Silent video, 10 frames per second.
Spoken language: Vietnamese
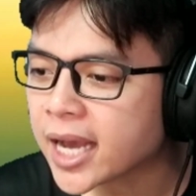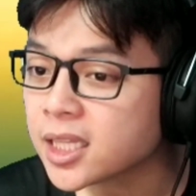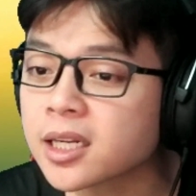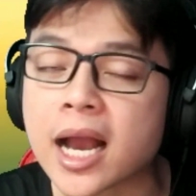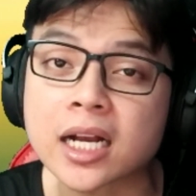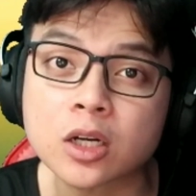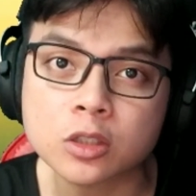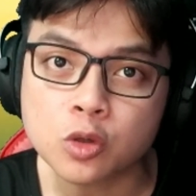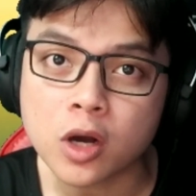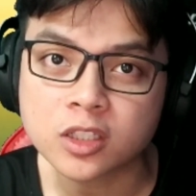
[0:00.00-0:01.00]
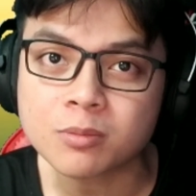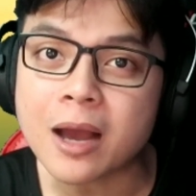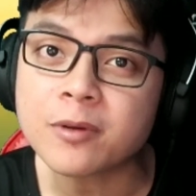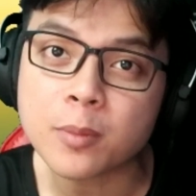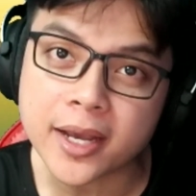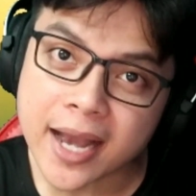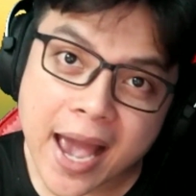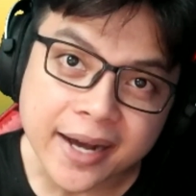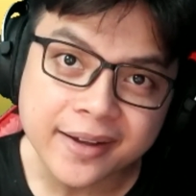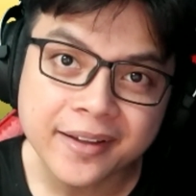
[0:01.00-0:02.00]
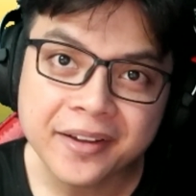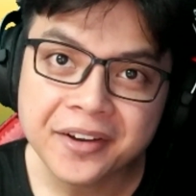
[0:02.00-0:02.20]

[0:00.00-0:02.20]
ngang tất cả cả quả chua trong bát đều bay ngang